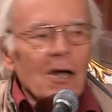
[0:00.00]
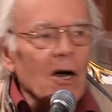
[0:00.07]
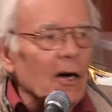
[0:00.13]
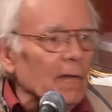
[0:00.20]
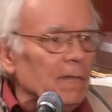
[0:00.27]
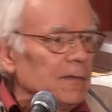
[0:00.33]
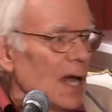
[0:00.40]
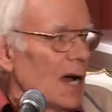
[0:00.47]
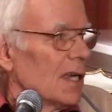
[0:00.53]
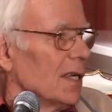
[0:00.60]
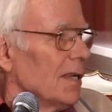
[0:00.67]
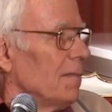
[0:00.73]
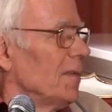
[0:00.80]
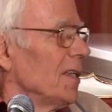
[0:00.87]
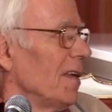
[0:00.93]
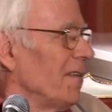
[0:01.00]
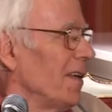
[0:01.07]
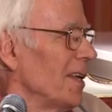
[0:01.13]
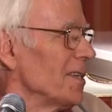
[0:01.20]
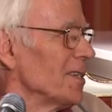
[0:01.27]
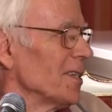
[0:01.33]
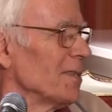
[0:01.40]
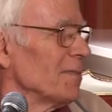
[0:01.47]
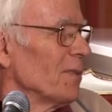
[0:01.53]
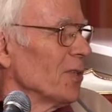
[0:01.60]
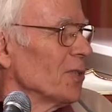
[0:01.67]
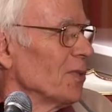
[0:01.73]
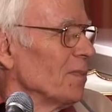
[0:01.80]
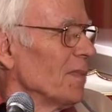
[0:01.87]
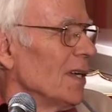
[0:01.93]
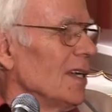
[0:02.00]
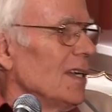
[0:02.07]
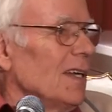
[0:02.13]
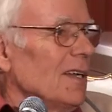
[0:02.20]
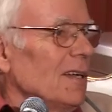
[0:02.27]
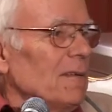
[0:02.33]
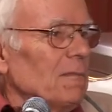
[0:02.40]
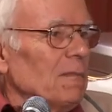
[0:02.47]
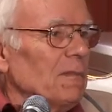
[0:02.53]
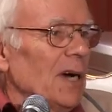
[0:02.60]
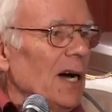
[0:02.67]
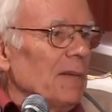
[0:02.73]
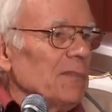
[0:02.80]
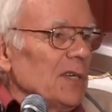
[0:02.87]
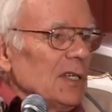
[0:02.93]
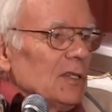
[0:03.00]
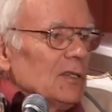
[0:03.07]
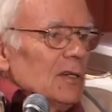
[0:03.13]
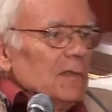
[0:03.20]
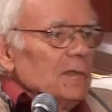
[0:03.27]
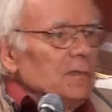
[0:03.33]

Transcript: o, w taki mniej więcej sposób mamy to